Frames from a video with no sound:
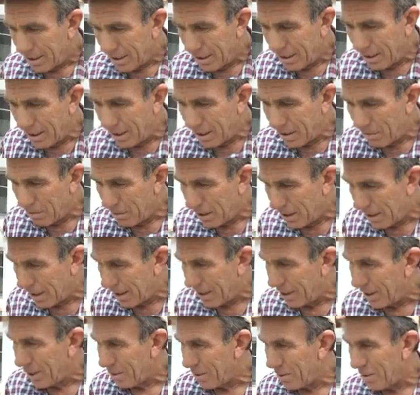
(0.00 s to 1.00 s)
Dedemiz
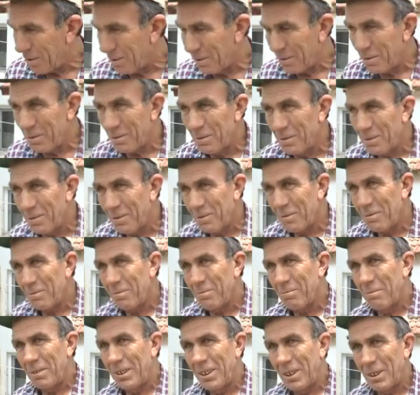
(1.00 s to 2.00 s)
sağ
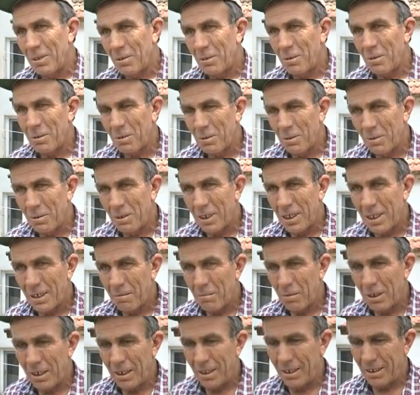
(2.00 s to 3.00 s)
olsun
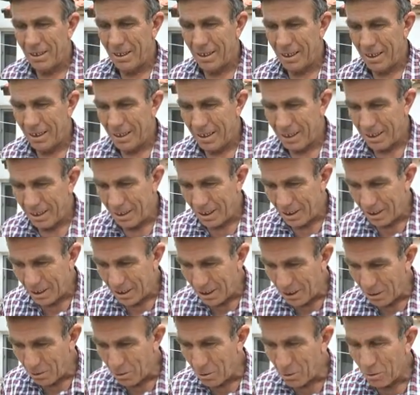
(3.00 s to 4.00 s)
1920
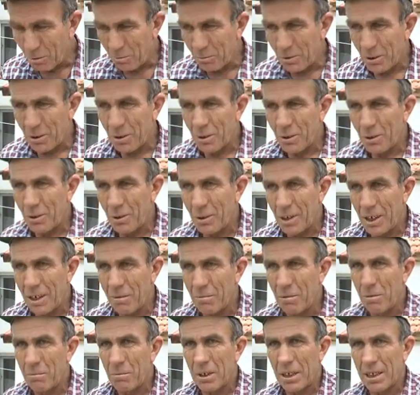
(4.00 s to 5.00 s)
doğumlu görünüyor
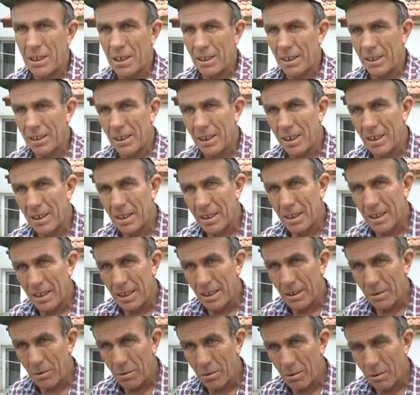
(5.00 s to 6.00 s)
ama 5-6
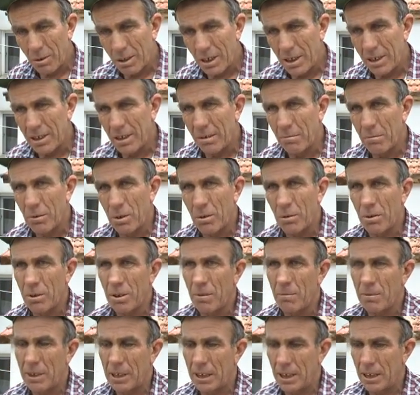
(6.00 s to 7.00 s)
yaşta küçük yazılmış o
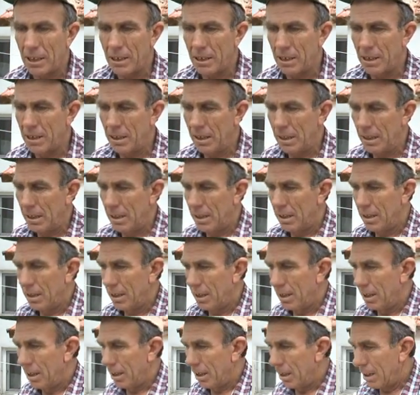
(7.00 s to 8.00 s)
zamanlar.
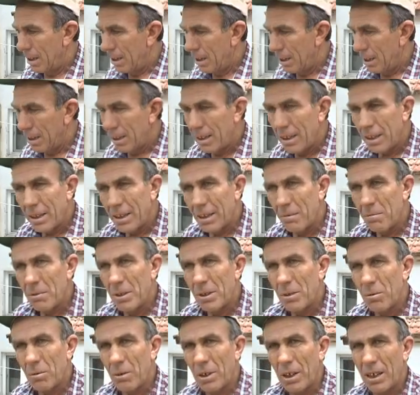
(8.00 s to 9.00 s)

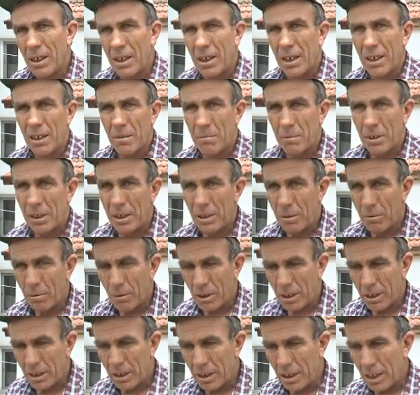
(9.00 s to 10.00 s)
Dedemiz Yunan harbini,
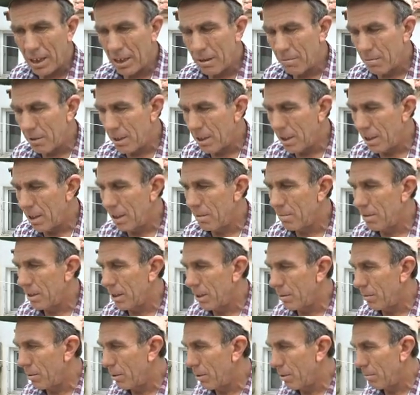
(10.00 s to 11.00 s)
Yunan'ın gelmesini
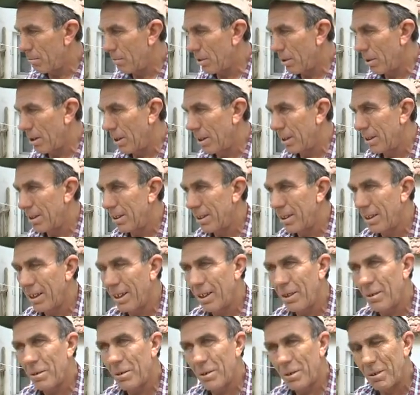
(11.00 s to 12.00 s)
hepsini görmüş.
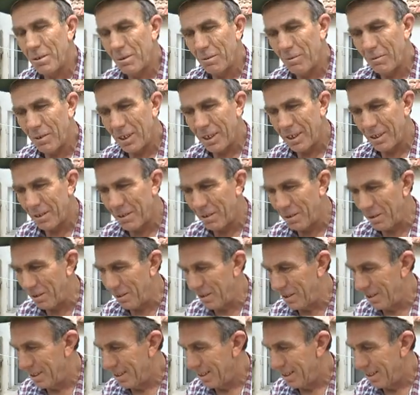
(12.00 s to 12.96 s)
Sağ olsun, var olsun.